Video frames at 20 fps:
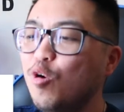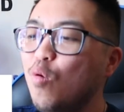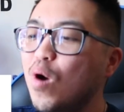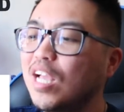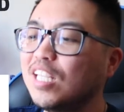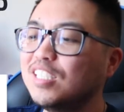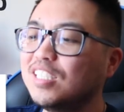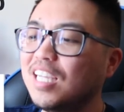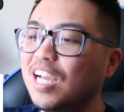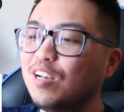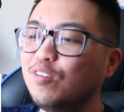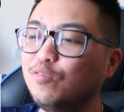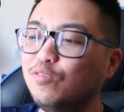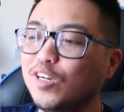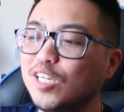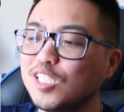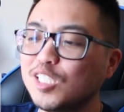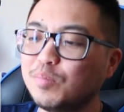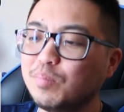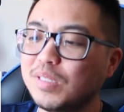Juan Chan.
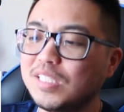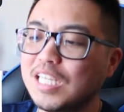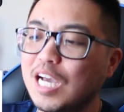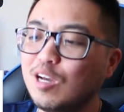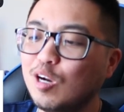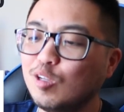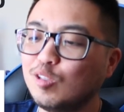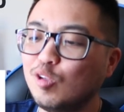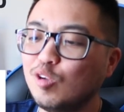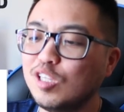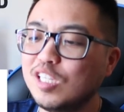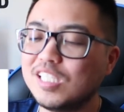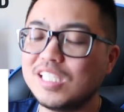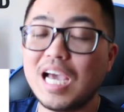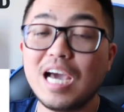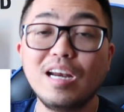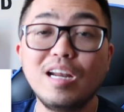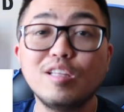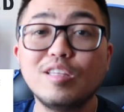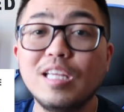First, pa-shoutout Lodi.
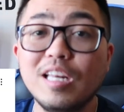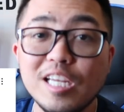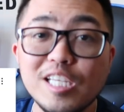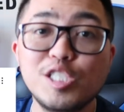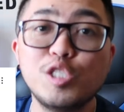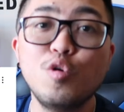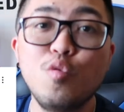Shoutout Rich